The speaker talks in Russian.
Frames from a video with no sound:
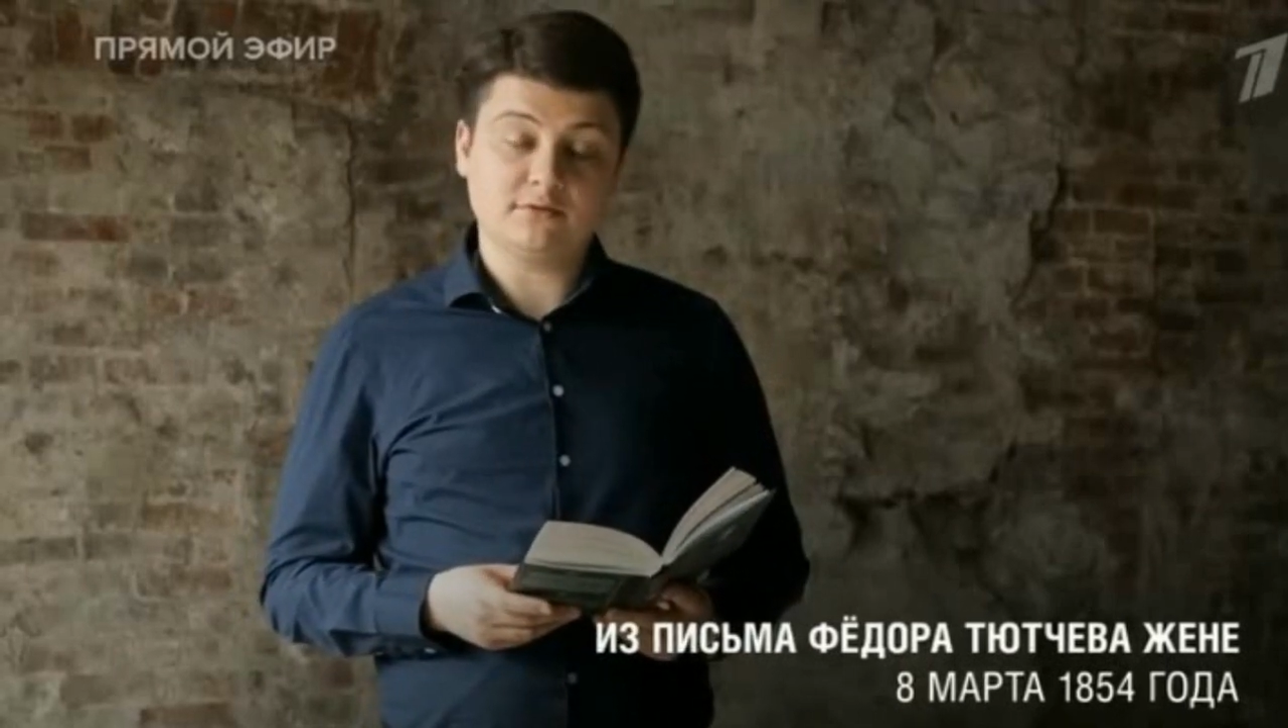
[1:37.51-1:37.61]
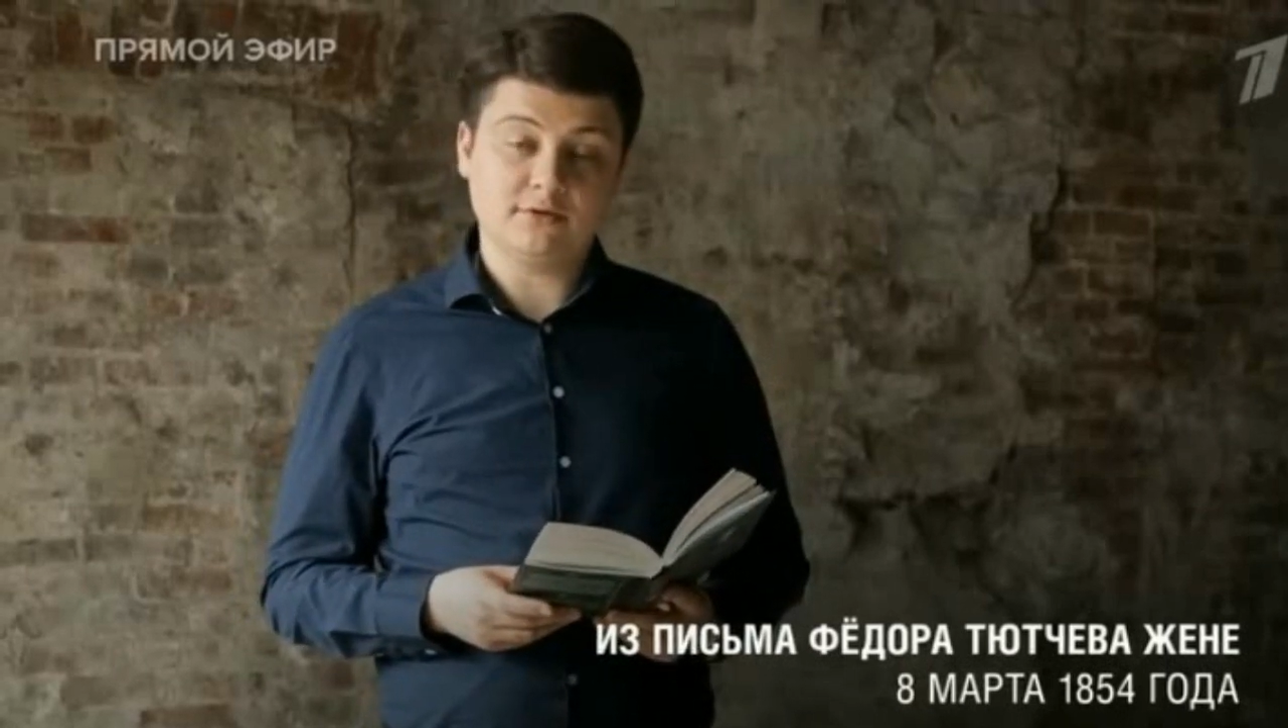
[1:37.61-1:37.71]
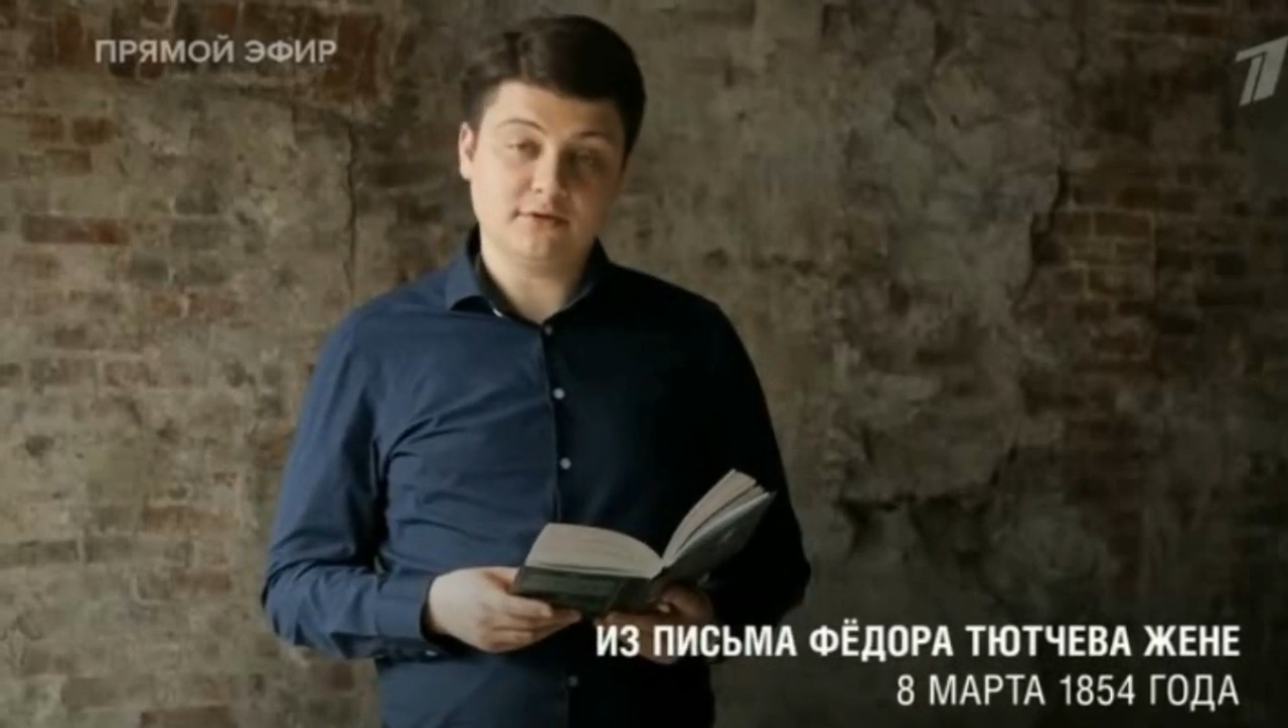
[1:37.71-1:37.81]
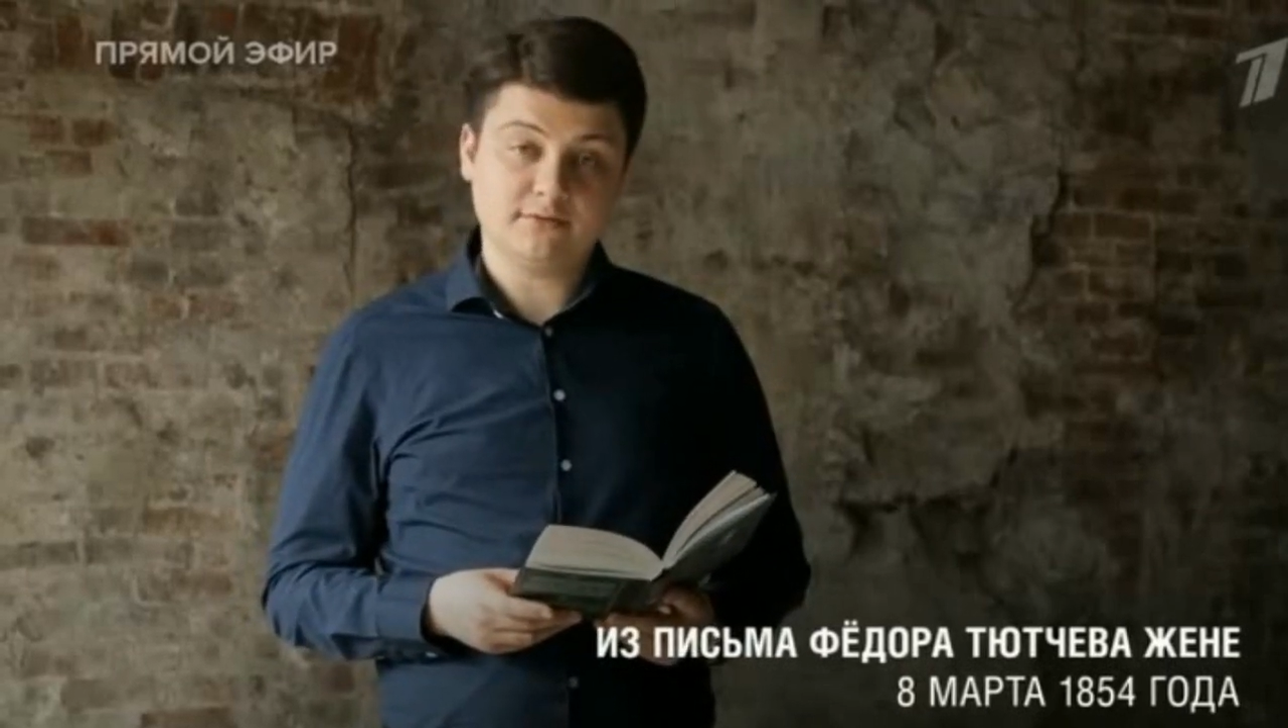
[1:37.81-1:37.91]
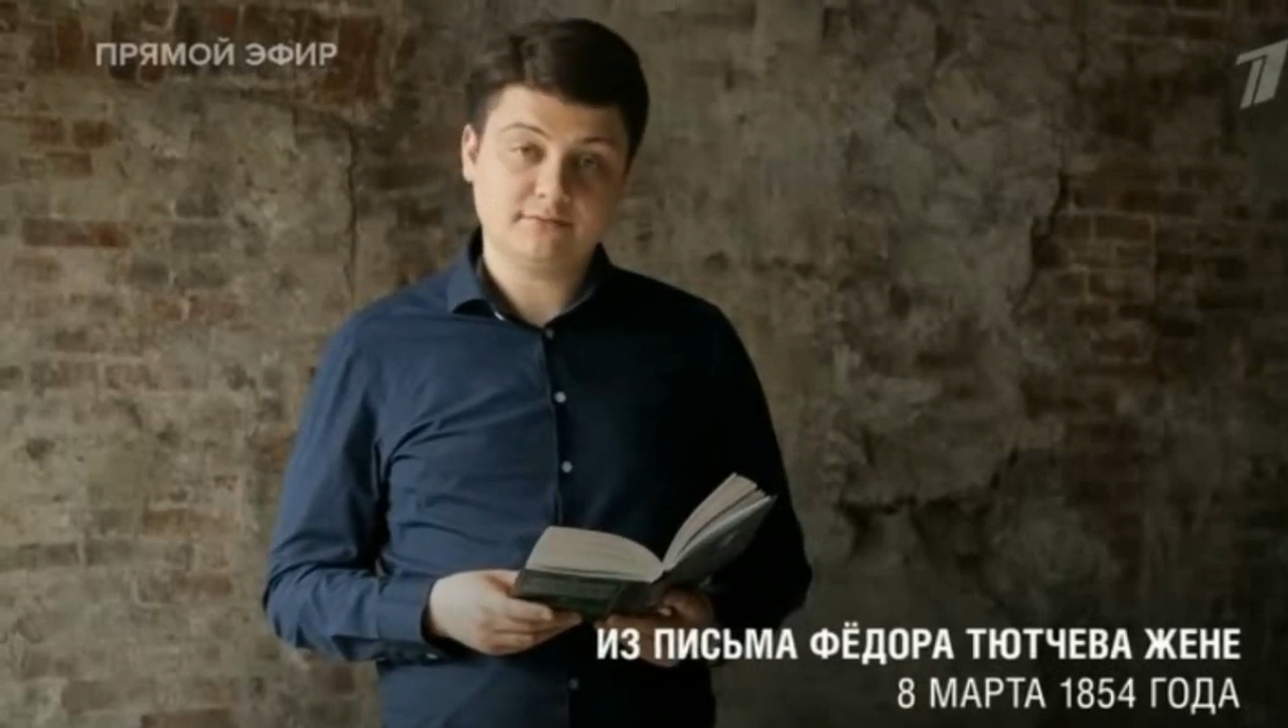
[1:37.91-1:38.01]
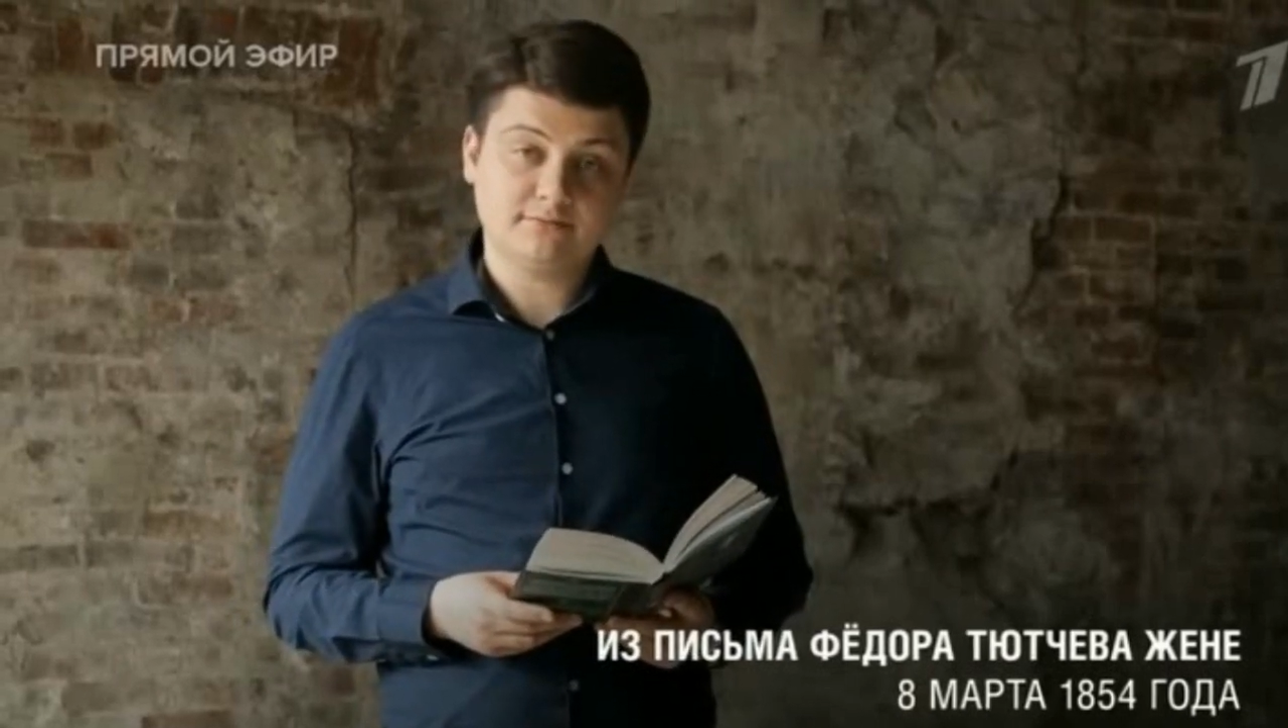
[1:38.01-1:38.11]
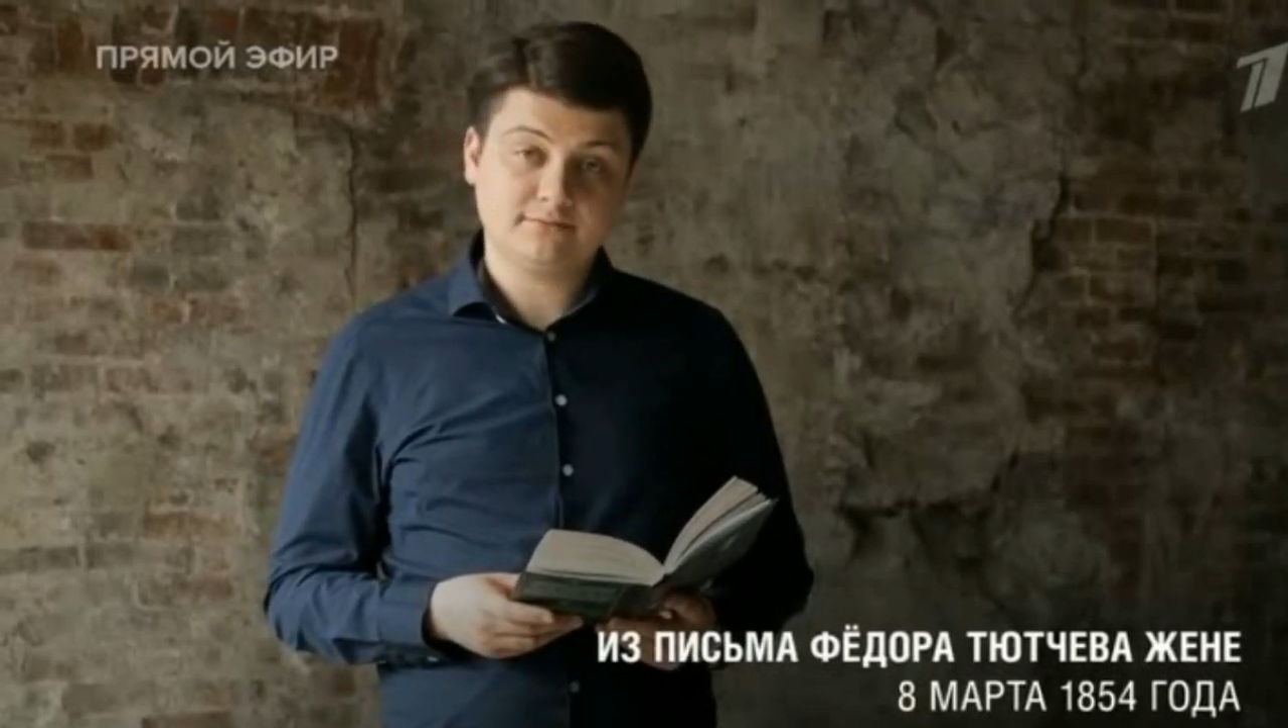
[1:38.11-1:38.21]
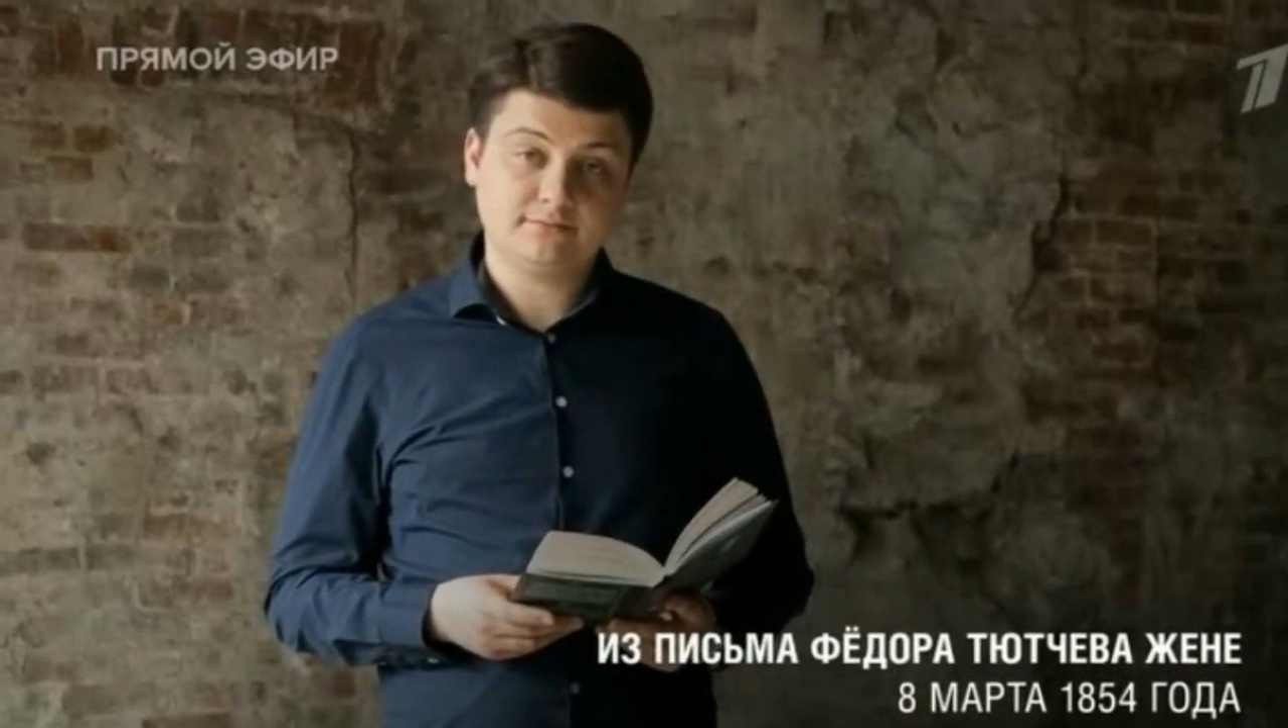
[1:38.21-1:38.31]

года.